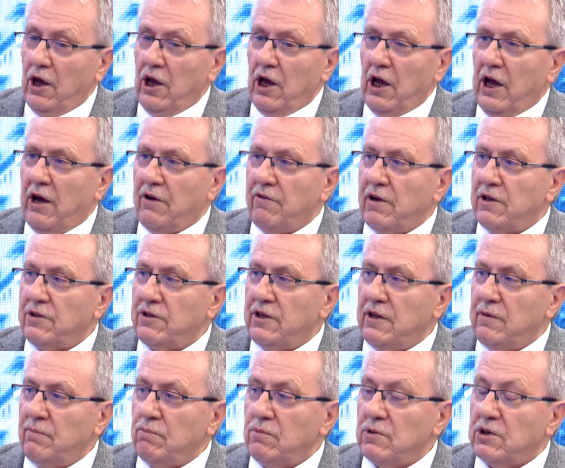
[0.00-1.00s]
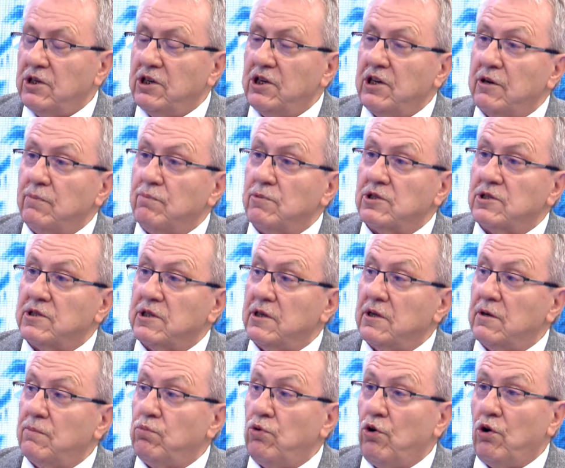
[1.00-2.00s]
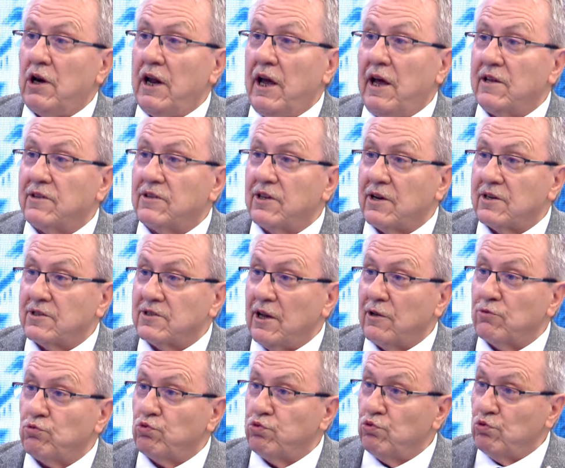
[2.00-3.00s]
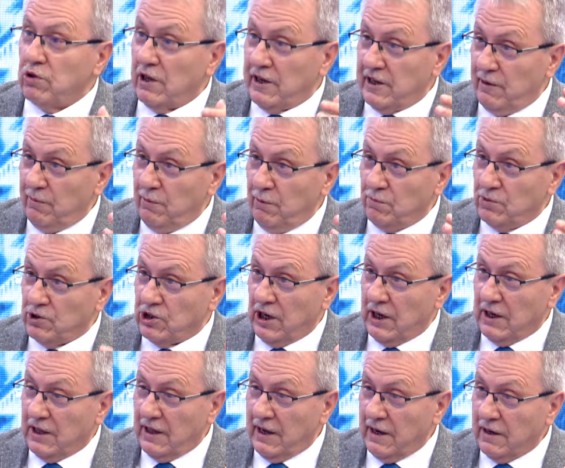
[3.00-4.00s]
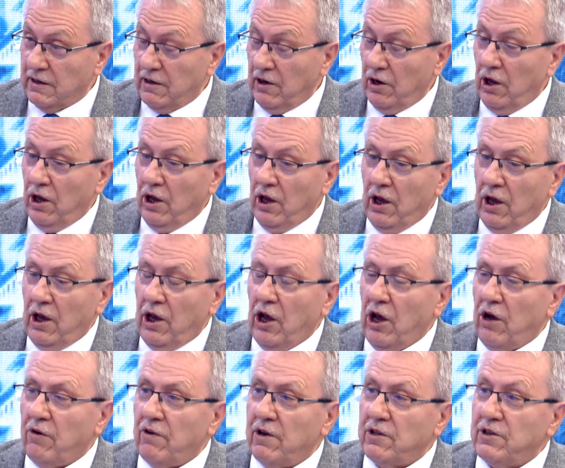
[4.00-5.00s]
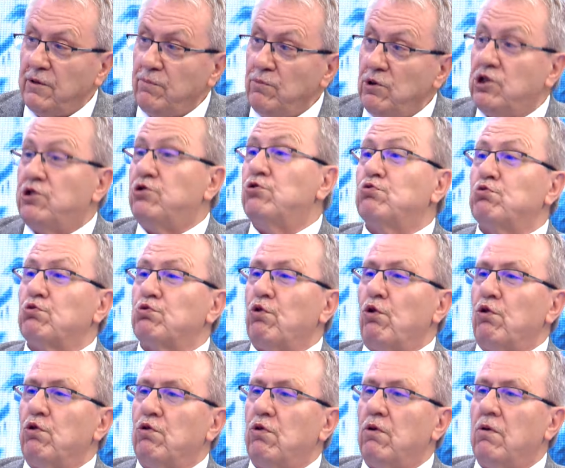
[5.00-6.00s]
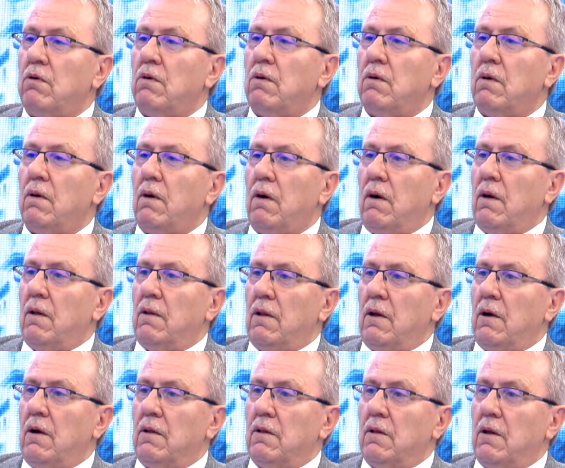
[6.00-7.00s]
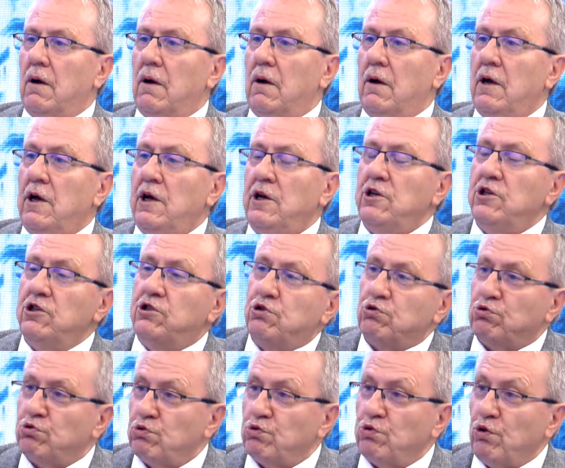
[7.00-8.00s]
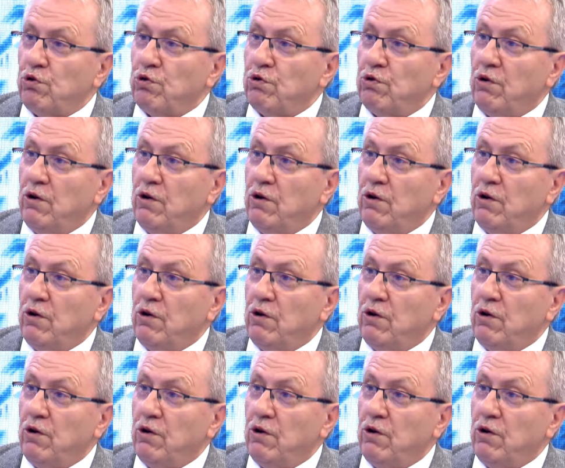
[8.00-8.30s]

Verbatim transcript: Efendim kırmızı böyle enteresan tuğla gibi bir şeyler. Efendim içi su dolu. Allah Allah. İçi su dolu.